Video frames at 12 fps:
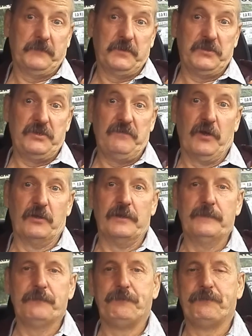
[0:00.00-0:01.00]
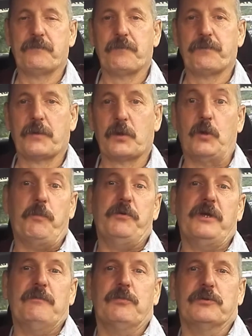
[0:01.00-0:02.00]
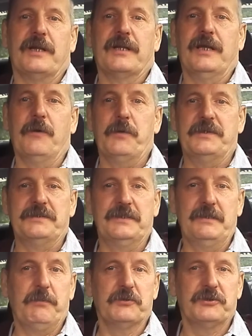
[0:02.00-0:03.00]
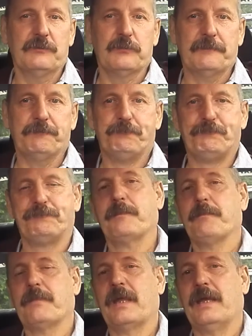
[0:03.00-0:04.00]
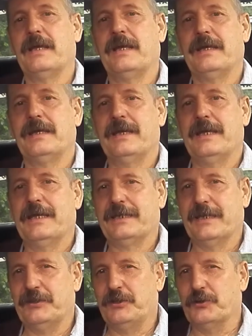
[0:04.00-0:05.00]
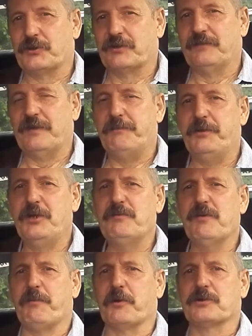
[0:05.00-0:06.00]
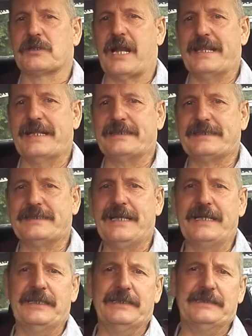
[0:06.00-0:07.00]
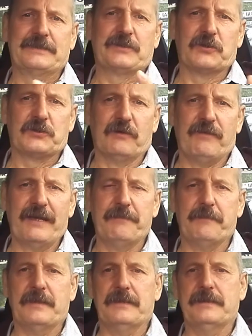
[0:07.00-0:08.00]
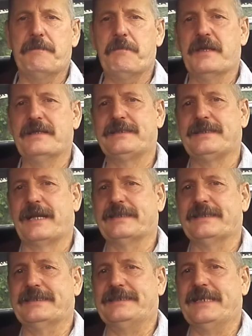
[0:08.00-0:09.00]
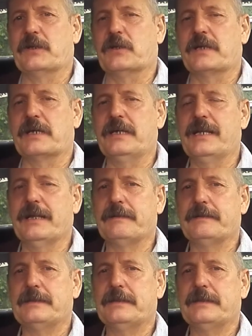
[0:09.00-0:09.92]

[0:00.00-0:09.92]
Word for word: Zdziwiony. Kupiłem butelkę whisky i poszedłem. Kiedy już wypiliśmy po szklaneczce i skosztowałem mięsa z jego grilla,